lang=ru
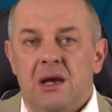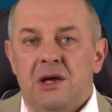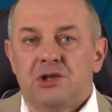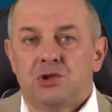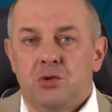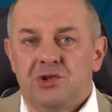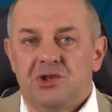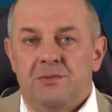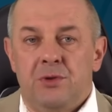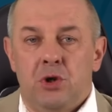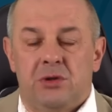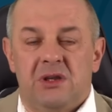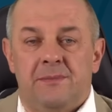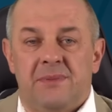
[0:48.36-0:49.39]
Сочи
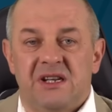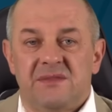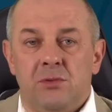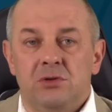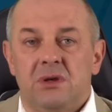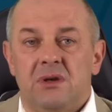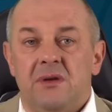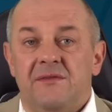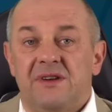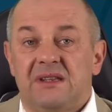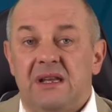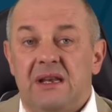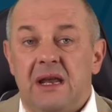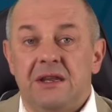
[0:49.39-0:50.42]
берет на просмотр
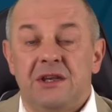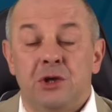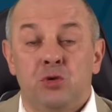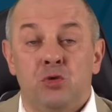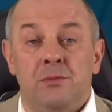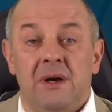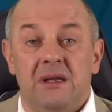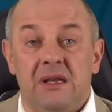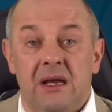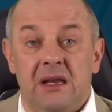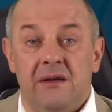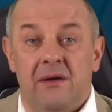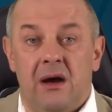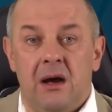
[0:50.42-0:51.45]
вратаря Никиту
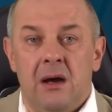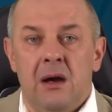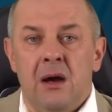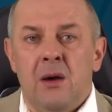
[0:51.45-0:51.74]
Богданова.